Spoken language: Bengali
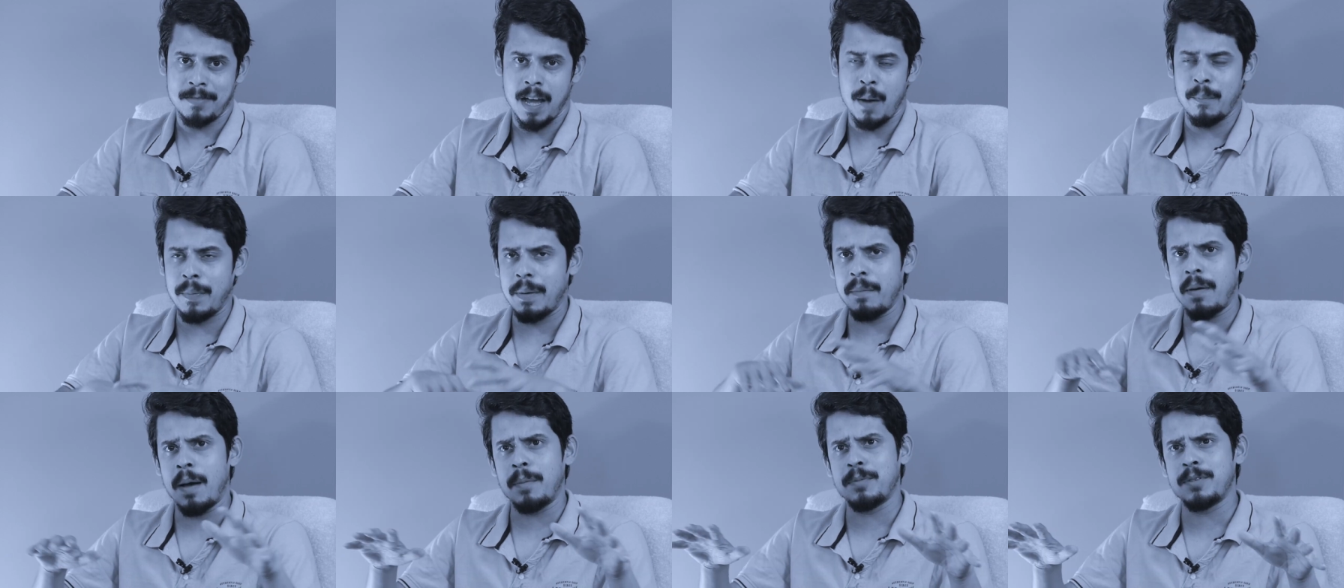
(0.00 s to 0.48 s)

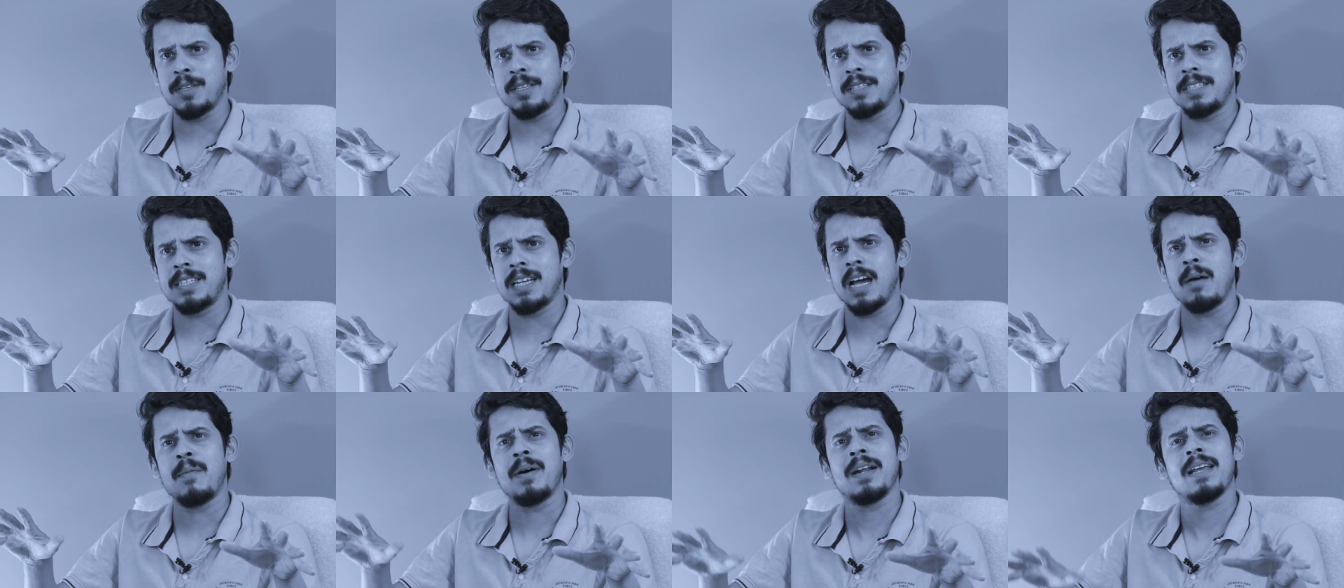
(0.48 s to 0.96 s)
আপনি ভাবছেন
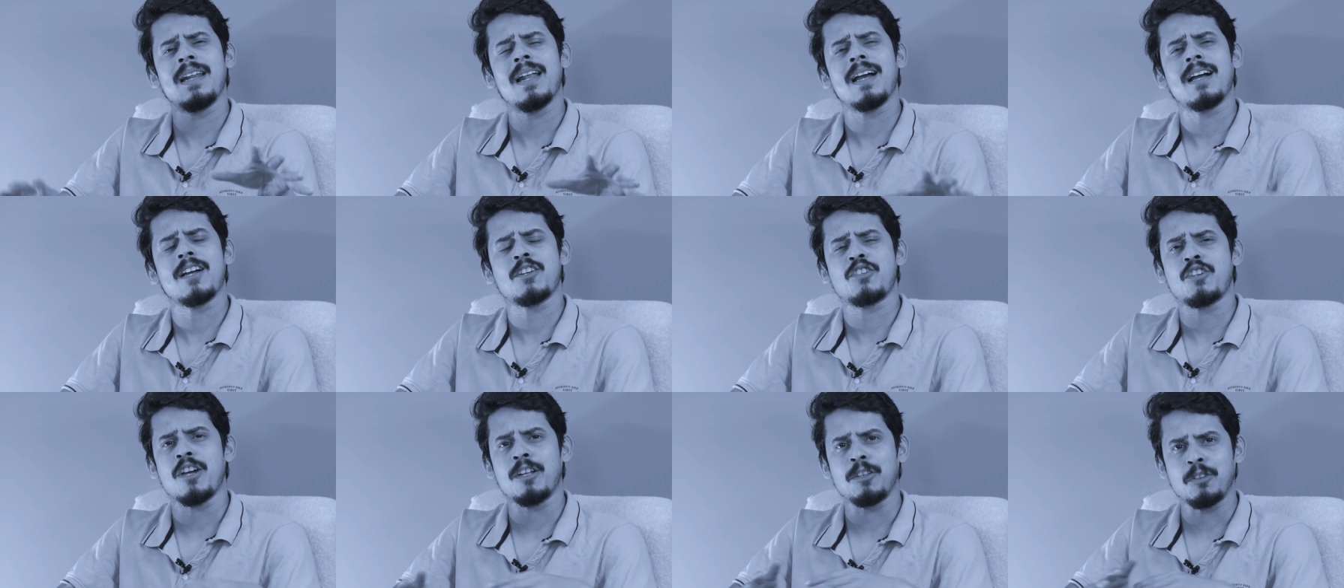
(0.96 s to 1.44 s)
যে আমার
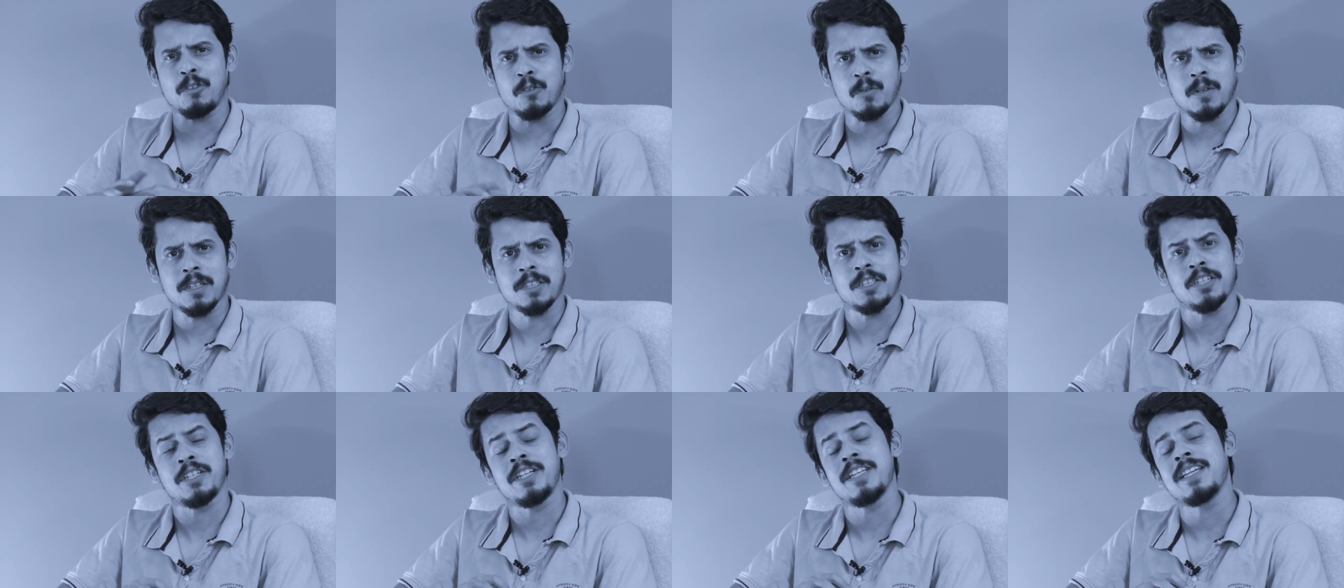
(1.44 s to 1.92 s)
এলাকা শান্ত
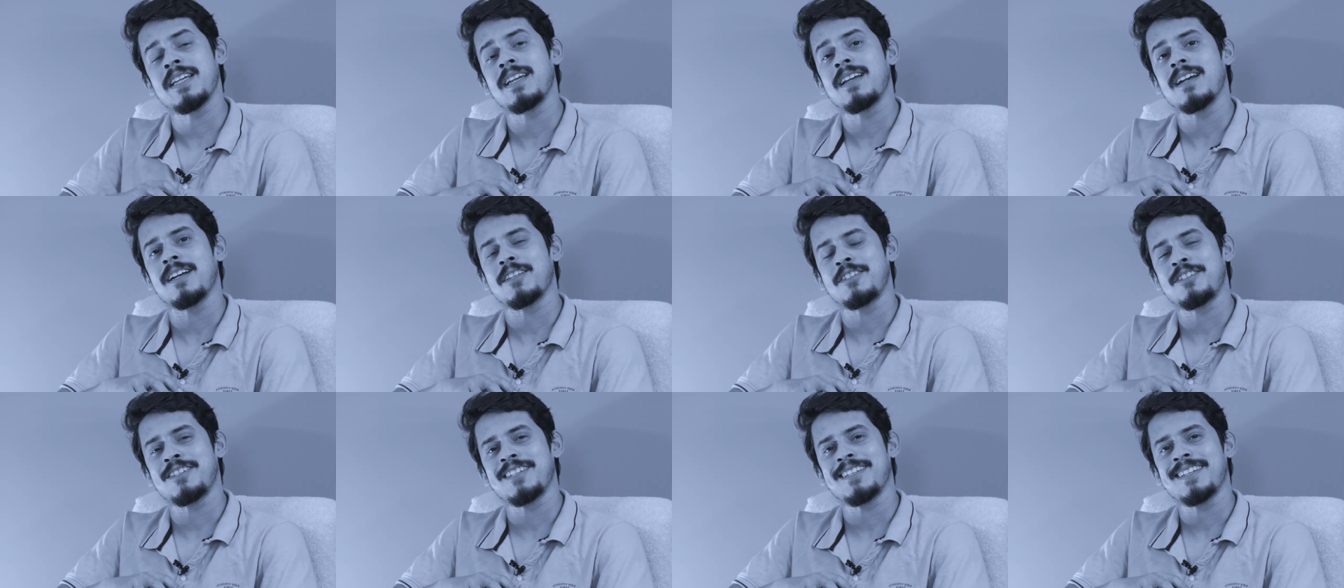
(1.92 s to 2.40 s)
আছে ঠিক
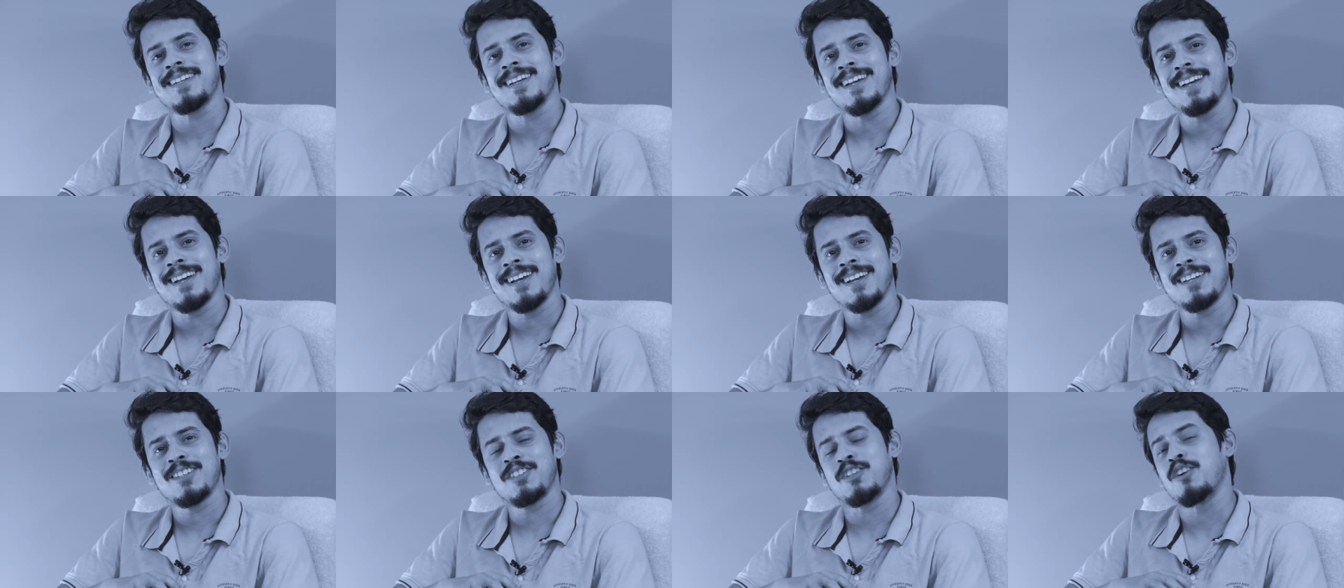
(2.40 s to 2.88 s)
আছে
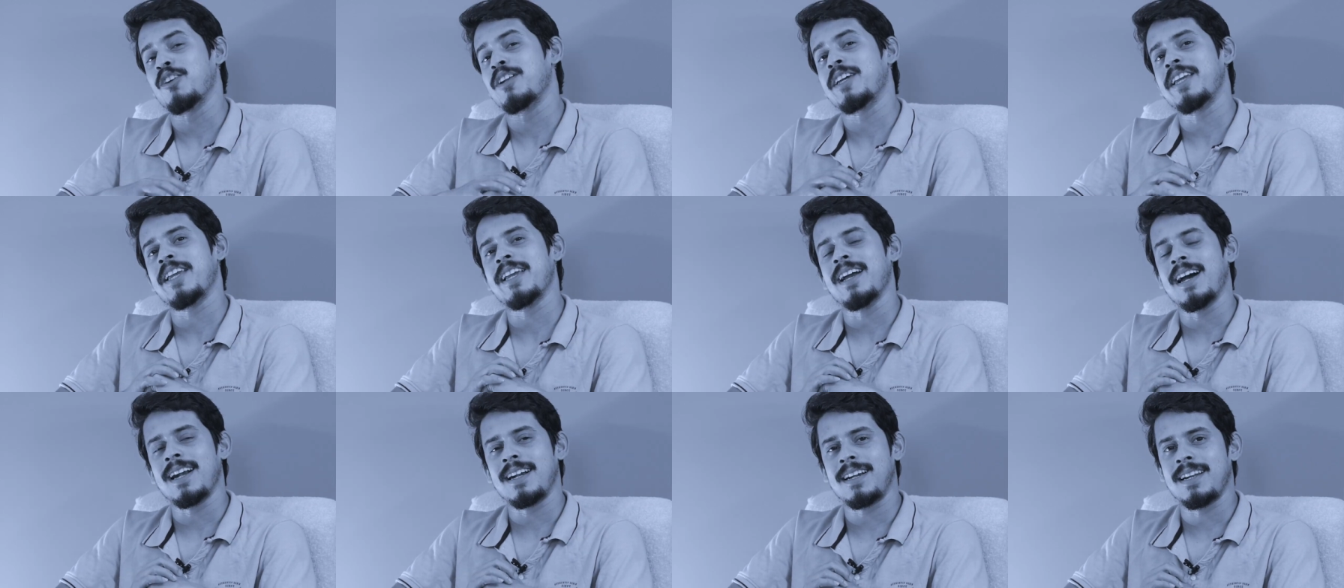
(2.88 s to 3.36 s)
চল
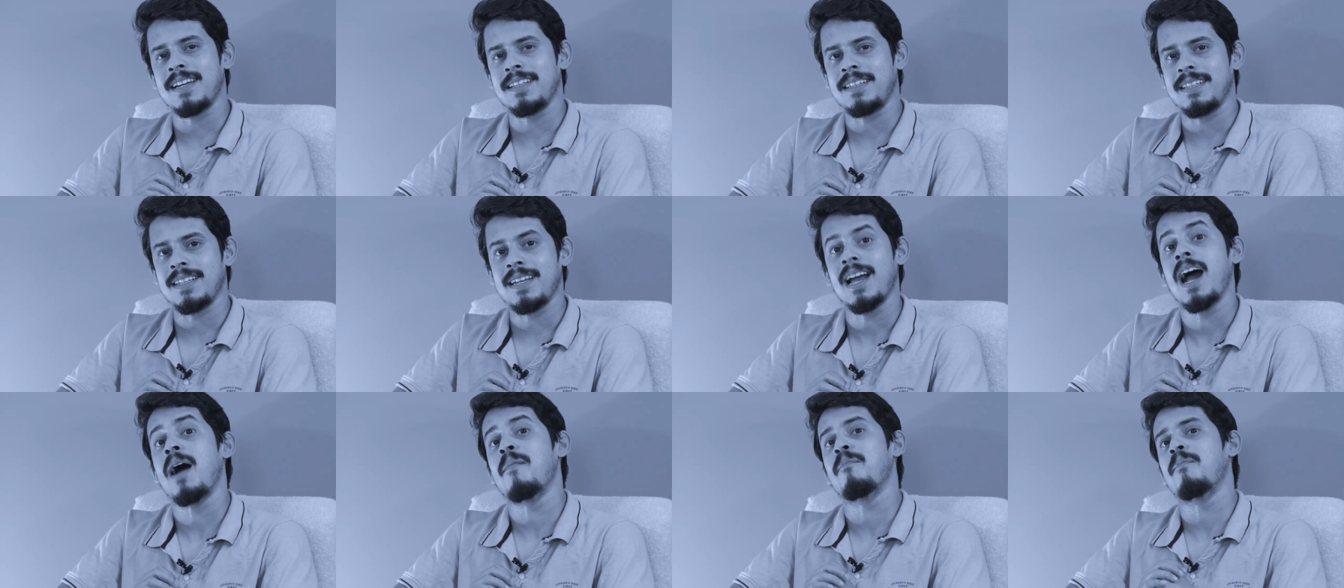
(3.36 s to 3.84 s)
গিয়ে আড্ডা
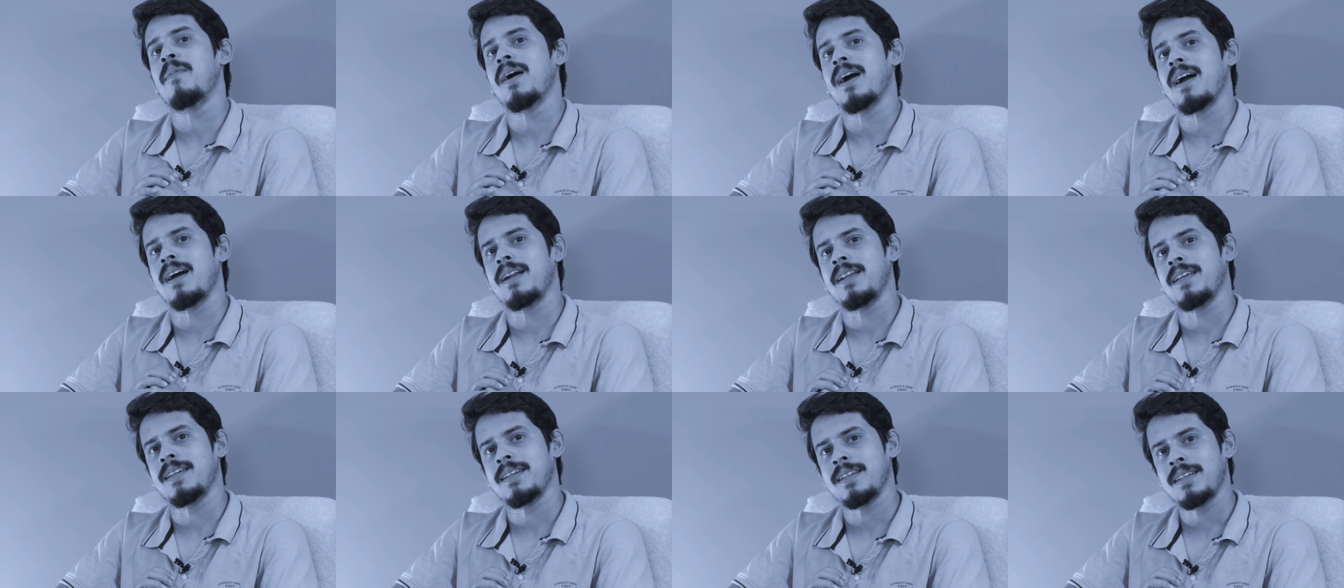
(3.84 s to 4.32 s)
দিই
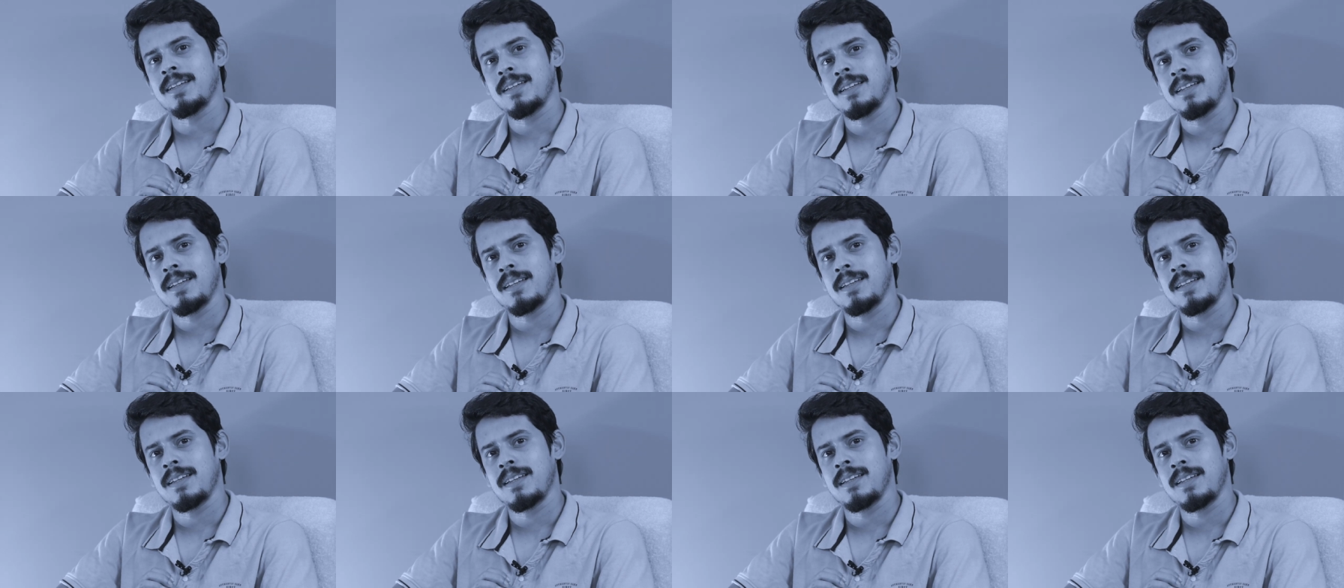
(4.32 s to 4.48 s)
আমবাগানে